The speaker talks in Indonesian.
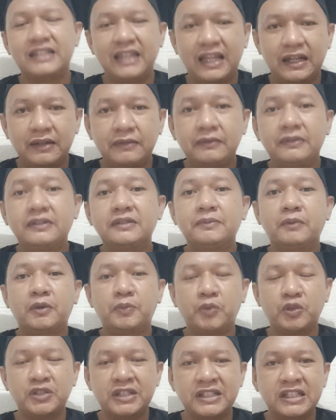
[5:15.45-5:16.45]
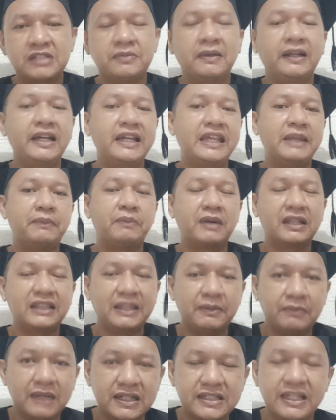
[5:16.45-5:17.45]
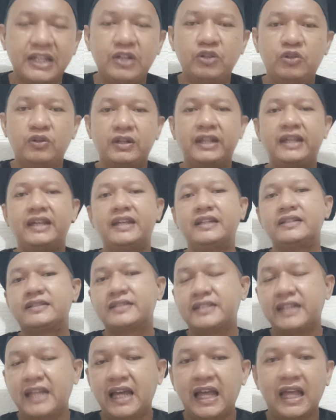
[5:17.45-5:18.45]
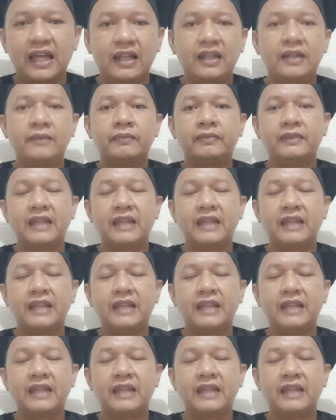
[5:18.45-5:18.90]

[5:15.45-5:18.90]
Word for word: yang berposisi sebagai kiper timnas Indonesia